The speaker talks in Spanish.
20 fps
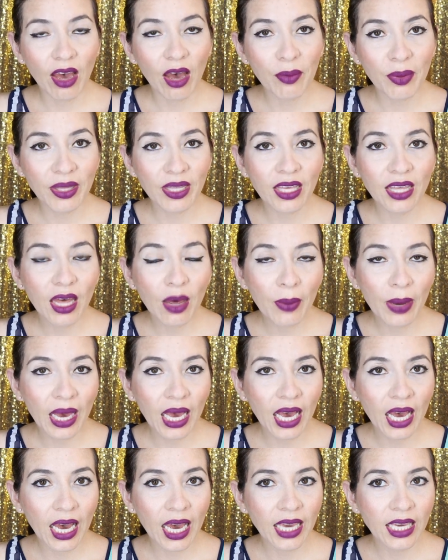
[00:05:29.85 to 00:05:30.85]
Avenida
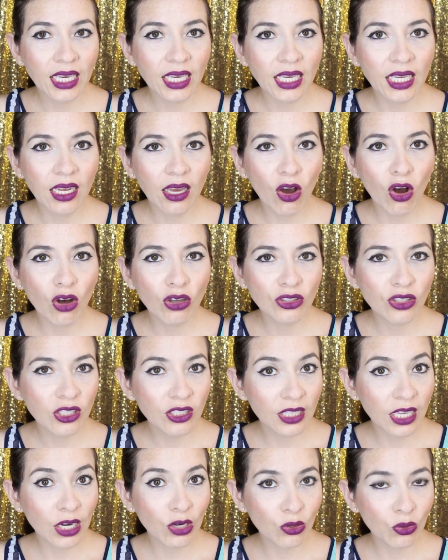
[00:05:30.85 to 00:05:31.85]
Bancay
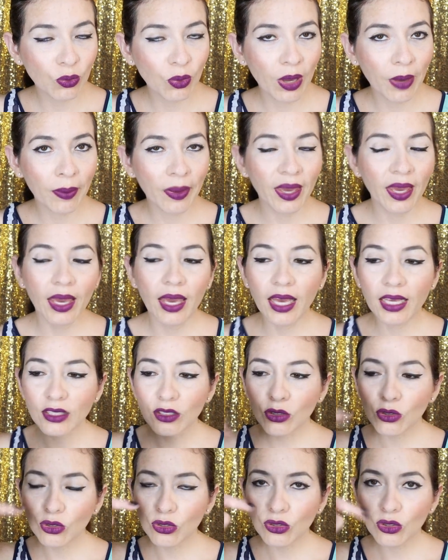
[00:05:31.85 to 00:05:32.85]
1109,
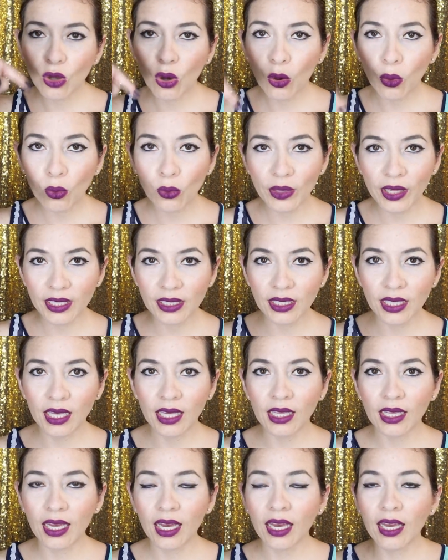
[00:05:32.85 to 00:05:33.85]
es justo una
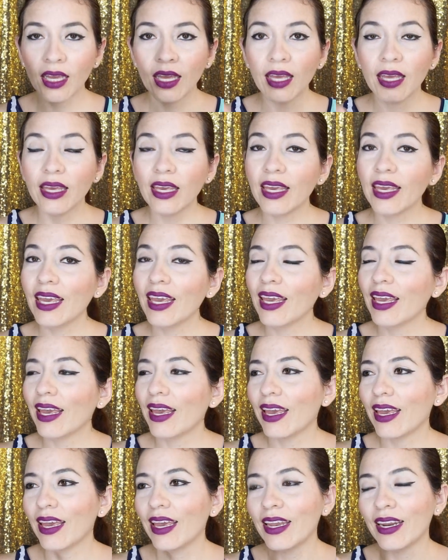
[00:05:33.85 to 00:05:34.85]
esquina y
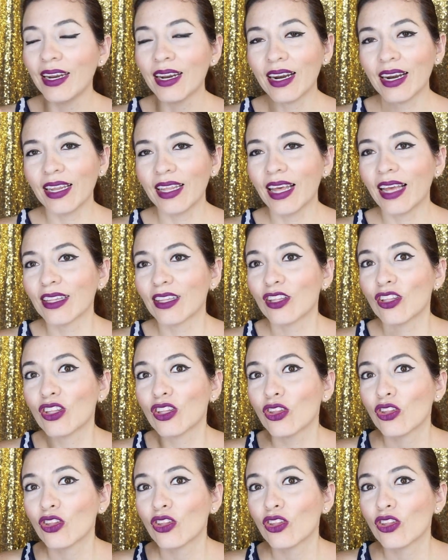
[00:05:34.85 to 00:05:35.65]
en realidad